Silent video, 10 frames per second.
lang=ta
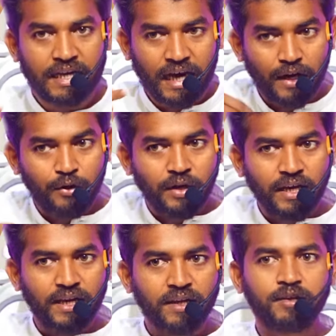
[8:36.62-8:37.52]

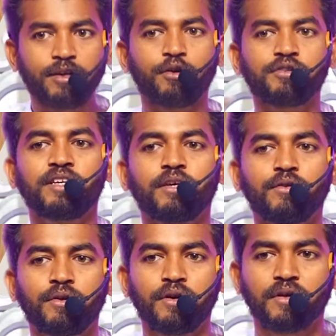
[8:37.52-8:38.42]
கருணையிலிருந்து
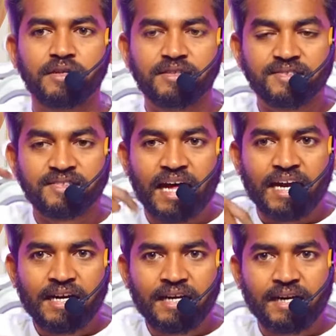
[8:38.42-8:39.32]
யோசிக்கணும்
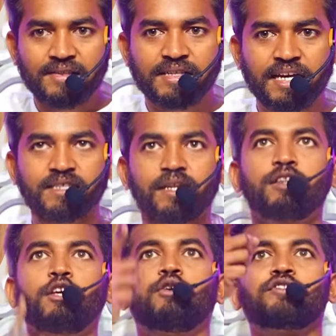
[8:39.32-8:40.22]
சரண்டர் ஸ்டேஜ்ல
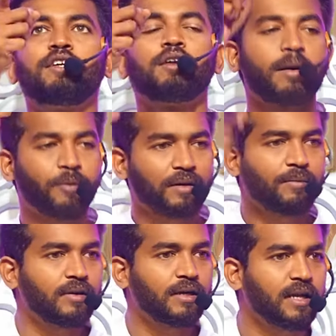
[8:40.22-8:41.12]
இருந்து யோசிக்கணும் அப்பதான்
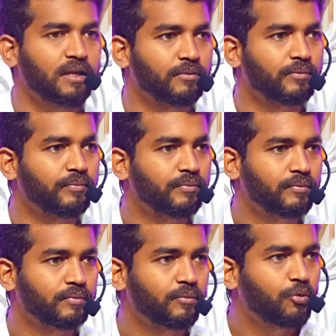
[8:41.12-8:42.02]
பதில் கிடைக்கும்
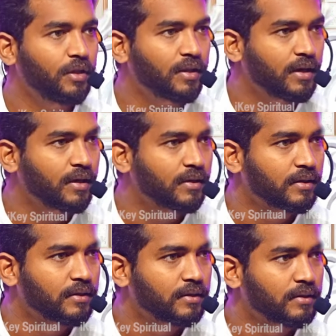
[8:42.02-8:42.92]
புரியுதா
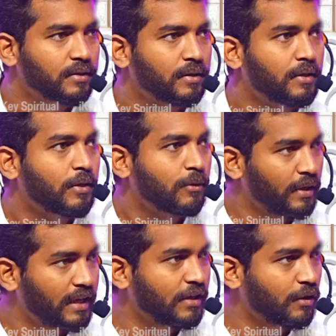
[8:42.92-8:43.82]

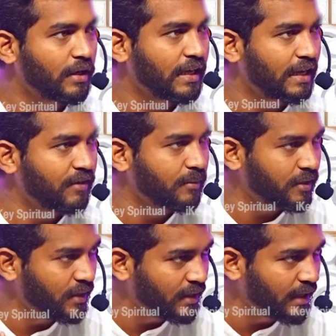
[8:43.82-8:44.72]
உங்களுக்கு ஏதோ ஒரு கேள்விக்கு
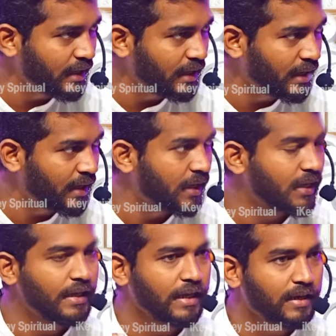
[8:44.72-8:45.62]
பதில் தெரியலையா
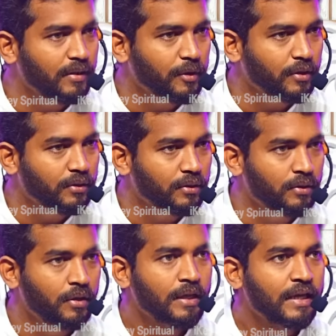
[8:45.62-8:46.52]
நீங்க என்ன பண்ணணும்
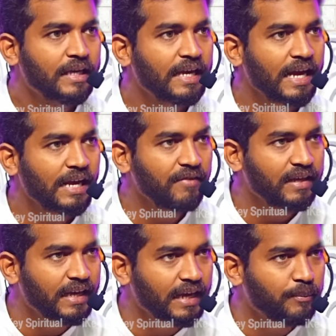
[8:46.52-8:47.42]
கேள்வி
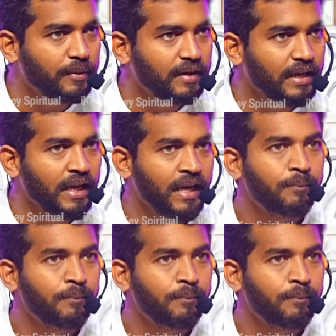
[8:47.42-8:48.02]
கேட்பதை